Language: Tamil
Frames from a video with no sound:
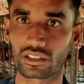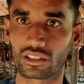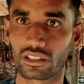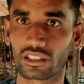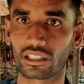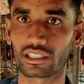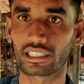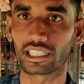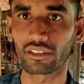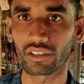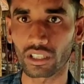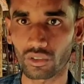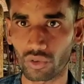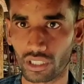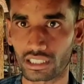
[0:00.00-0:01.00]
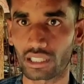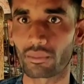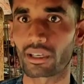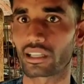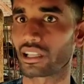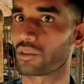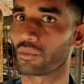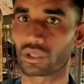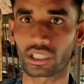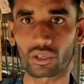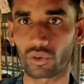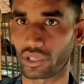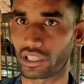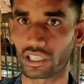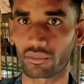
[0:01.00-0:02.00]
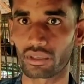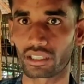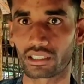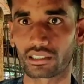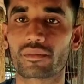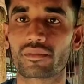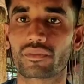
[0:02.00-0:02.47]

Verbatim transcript: எடுத்துக்கோம் தீவனம் குறைச்சா மட்டும் தான் முட்டை குறையும் நம்மளுக்கு